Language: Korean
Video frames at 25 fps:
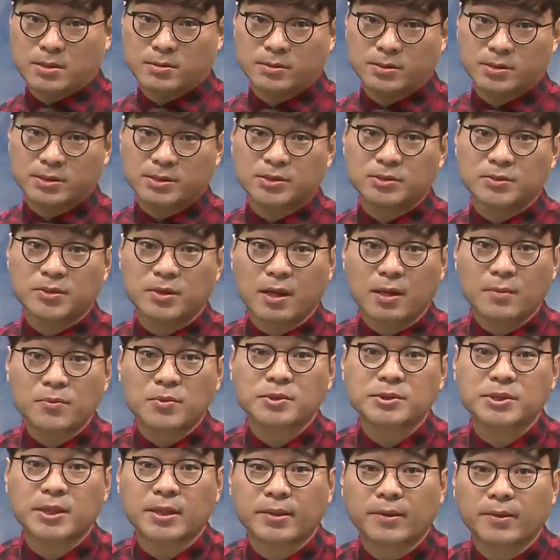스스로
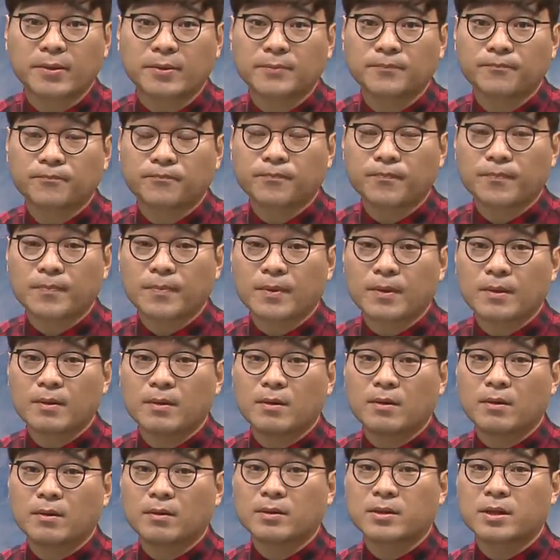해보세요.
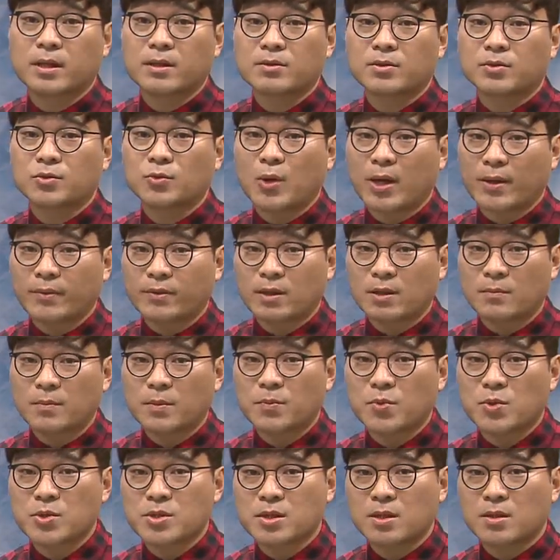어, 그래서 또 안 되면
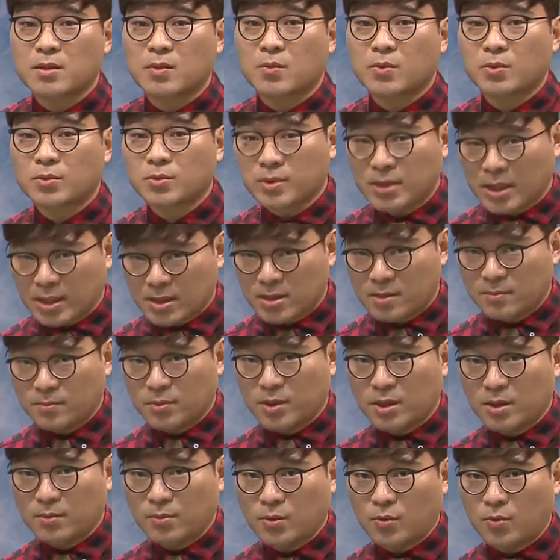표시해놓고 또 다시
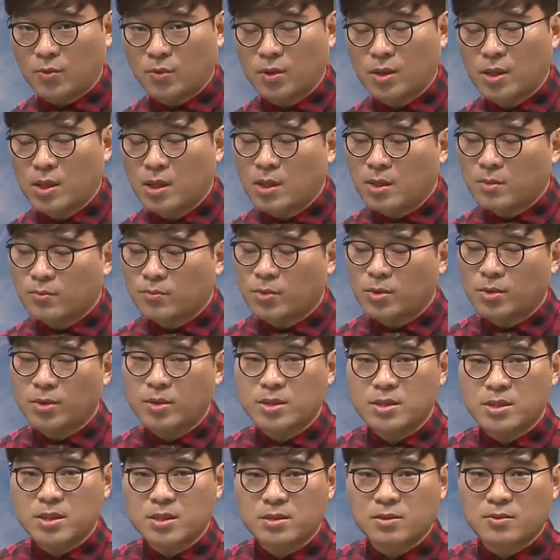한번 해보고, 물론
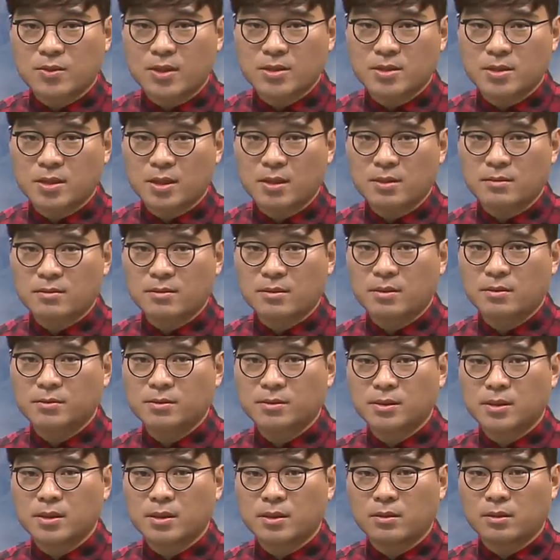이제 그 과정에서
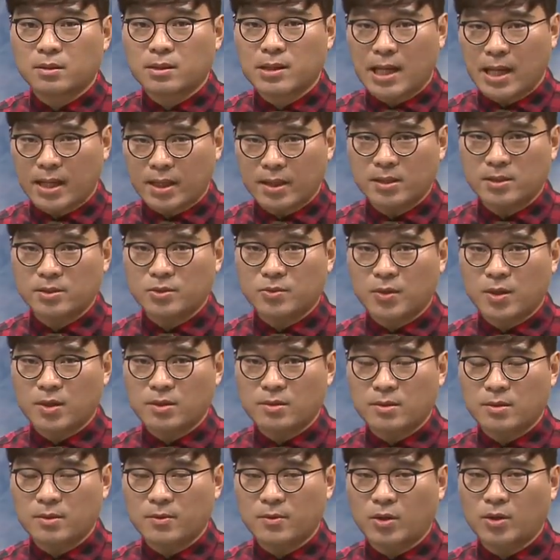강의를
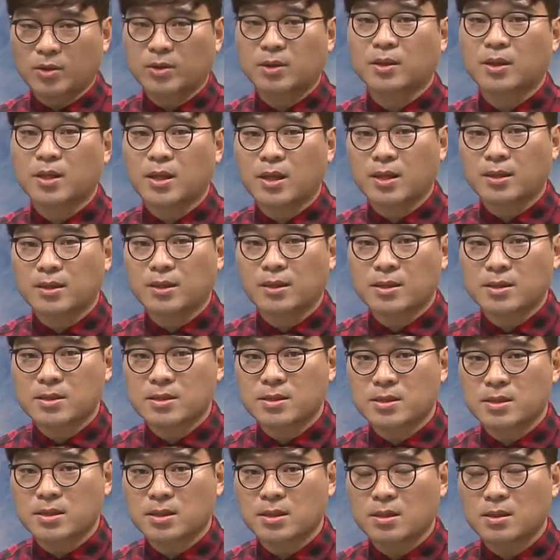통해서 어떻게 해야
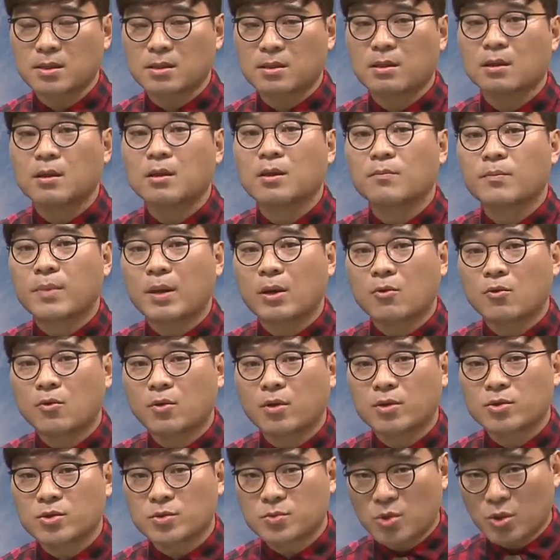되는지 배운
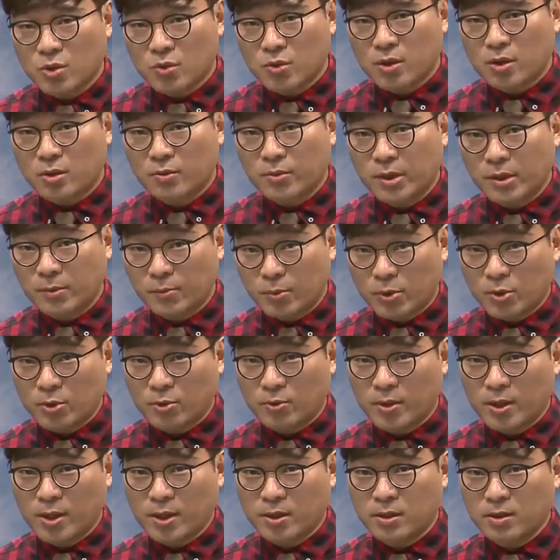걸 좀 적용하고
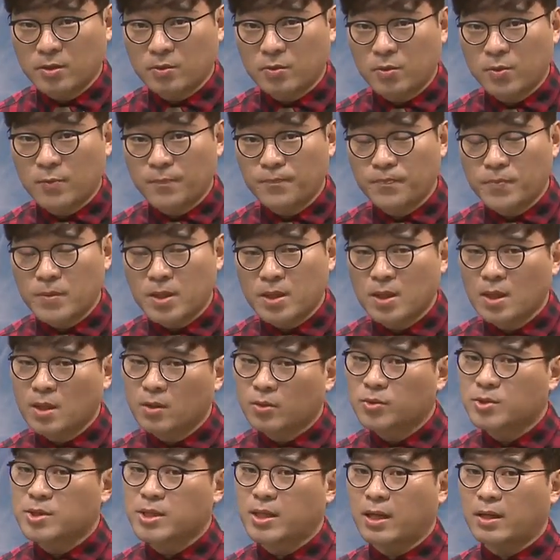해보려고 해야 되고,
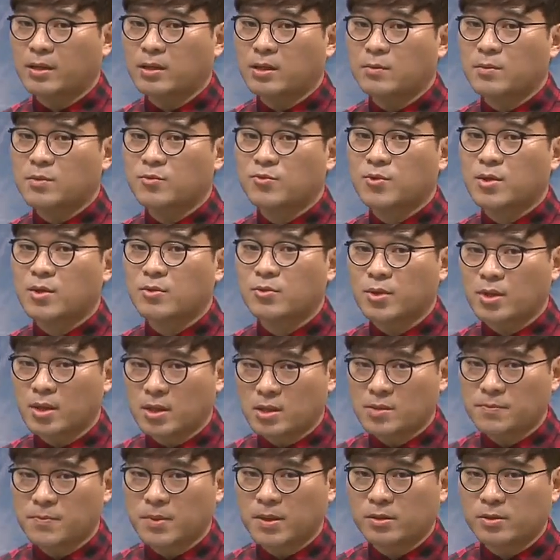또 잘 안 되면 수강후기
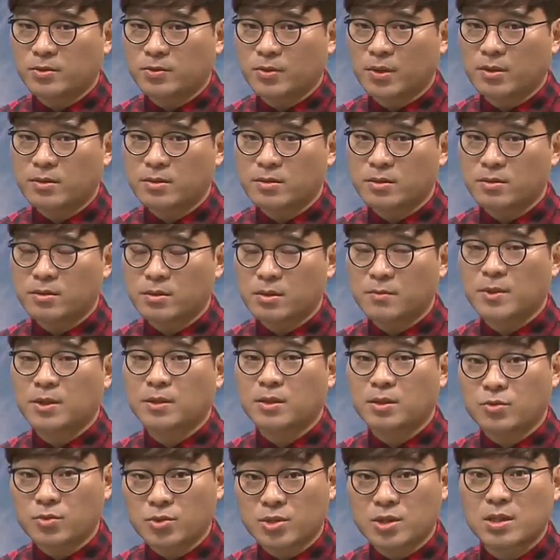게시판을 통해서 이제
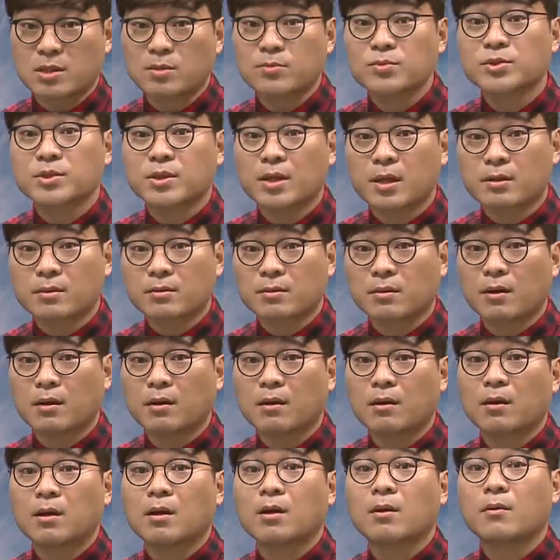선생님한테 또 질문을 해서
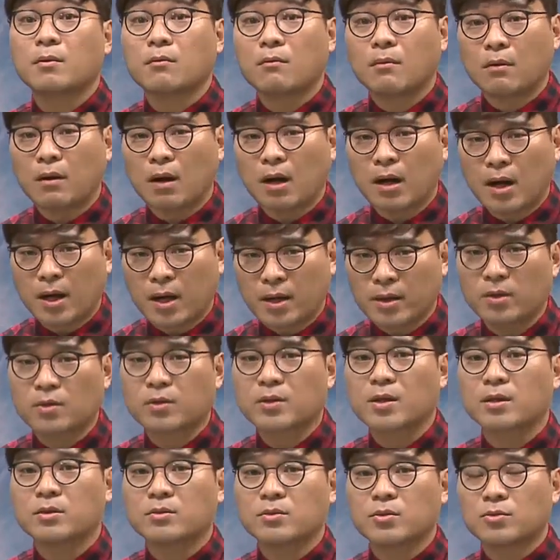와,
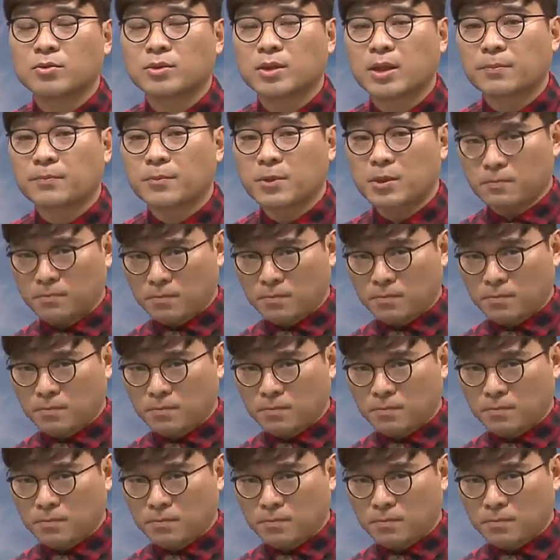이렇게 하는 거구나